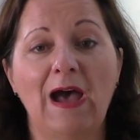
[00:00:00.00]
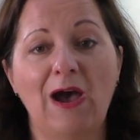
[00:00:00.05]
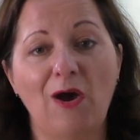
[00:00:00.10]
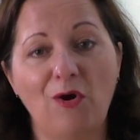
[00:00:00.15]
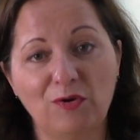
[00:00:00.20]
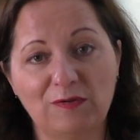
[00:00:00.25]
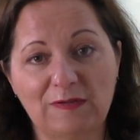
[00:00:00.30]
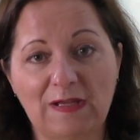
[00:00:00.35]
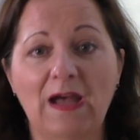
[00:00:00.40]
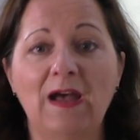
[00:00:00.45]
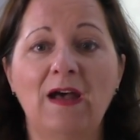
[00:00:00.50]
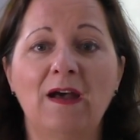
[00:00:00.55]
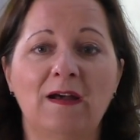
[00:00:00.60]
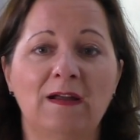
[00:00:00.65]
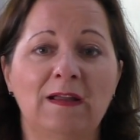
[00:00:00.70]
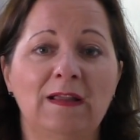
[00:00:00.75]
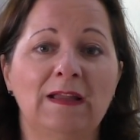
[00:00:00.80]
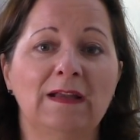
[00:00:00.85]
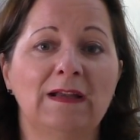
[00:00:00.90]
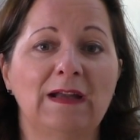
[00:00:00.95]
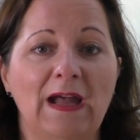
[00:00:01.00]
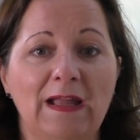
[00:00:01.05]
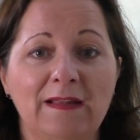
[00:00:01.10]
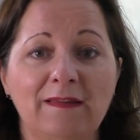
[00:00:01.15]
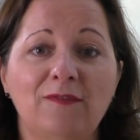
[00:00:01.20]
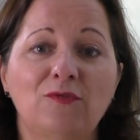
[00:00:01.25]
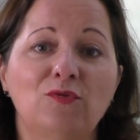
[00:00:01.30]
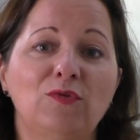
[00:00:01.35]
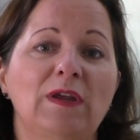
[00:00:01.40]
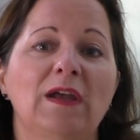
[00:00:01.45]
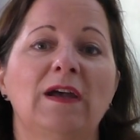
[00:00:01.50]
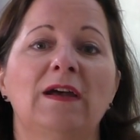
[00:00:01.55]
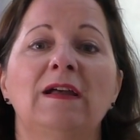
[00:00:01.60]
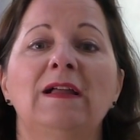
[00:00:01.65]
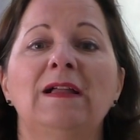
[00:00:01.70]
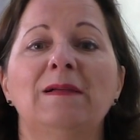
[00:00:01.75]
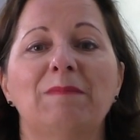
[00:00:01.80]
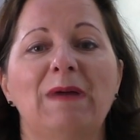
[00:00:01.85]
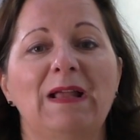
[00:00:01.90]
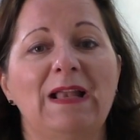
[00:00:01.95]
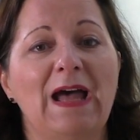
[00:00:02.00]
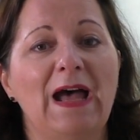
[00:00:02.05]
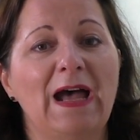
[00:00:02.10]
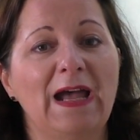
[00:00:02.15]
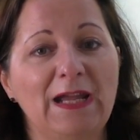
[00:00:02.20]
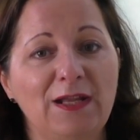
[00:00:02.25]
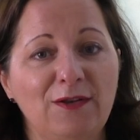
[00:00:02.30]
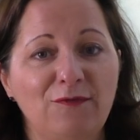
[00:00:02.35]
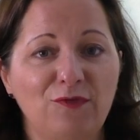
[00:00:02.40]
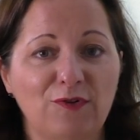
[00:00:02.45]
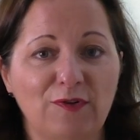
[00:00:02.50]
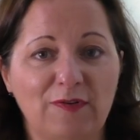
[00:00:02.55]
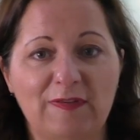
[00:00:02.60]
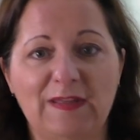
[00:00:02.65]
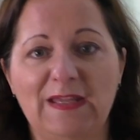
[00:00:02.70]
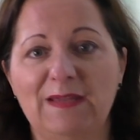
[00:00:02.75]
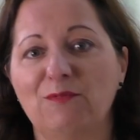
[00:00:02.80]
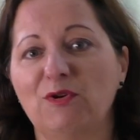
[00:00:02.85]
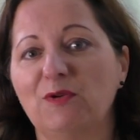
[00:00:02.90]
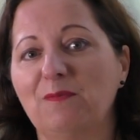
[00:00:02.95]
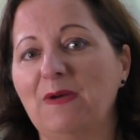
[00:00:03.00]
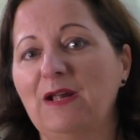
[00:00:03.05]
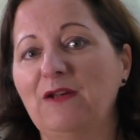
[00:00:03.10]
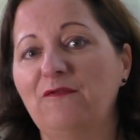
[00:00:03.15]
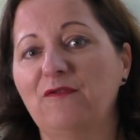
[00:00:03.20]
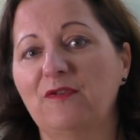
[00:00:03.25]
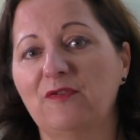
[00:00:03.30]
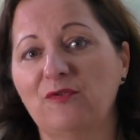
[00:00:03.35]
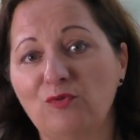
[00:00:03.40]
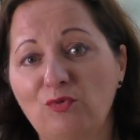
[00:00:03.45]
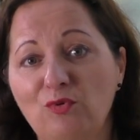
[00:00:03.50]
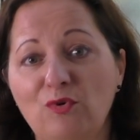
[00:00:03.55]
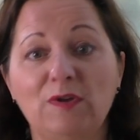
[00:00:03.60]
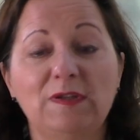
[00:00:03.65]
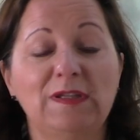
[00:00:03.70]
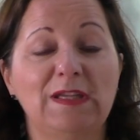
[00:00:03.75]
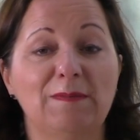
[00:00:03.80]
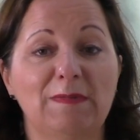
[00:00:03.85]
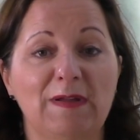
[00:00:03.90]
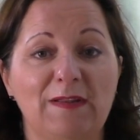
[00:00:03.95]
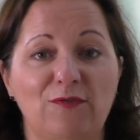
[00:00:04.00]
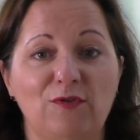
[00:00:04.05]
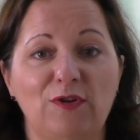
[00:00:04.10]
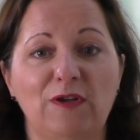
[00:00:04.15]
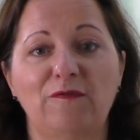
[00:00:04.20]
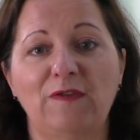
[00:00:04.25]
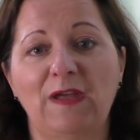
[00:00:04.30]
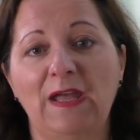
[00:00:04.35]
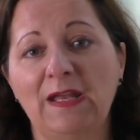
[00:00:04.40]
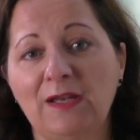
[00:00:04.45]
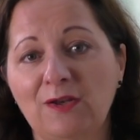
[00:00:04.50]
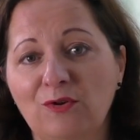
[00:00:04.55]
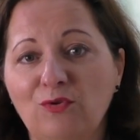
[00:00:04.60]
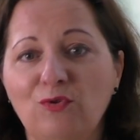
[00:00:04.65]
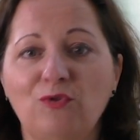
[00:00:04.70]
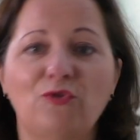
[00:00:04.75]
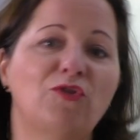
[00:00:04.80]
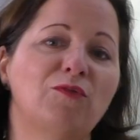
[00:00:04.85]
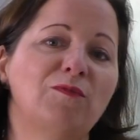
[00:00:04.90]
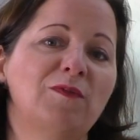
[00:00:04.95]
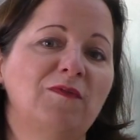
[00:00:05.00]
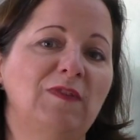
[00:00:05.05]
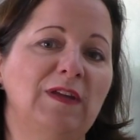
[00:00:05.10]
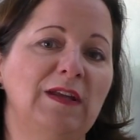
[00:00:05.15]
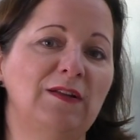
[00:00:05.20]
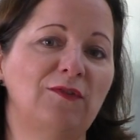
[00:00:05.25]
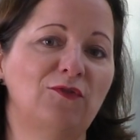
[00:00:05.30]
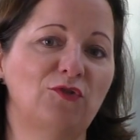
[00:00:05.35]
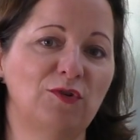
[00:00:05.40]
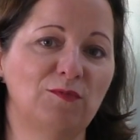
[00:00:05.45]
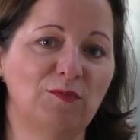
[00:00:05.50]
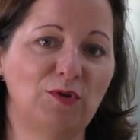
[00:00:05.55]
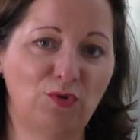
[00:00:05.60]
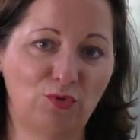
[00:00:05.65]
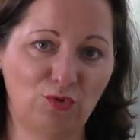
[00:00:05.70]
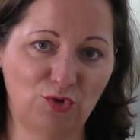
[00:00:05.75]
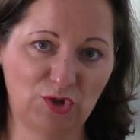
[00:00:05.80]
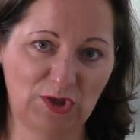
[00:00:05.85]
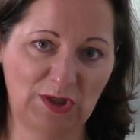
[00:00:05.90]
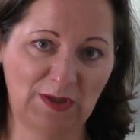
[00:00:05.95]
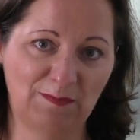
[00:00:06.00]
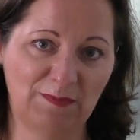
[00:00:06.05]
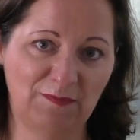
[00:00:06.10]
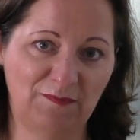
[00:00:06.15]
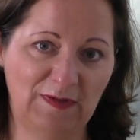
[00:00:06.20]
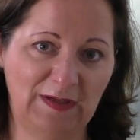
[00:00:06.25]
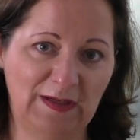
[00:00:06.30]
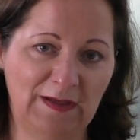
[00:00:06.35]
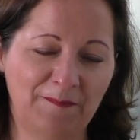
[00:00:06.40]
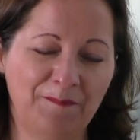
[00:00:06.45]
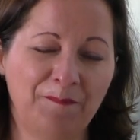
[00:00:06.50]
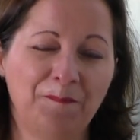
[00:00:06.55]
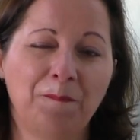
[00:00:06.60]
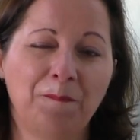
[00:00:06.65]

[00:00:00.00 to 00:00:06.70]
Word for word: Auch da kannst du ja mal Einfluss nehmen und mal versuchen, jemanden zu einer Veränderung zu bewegen, zu einem Coaching bewegen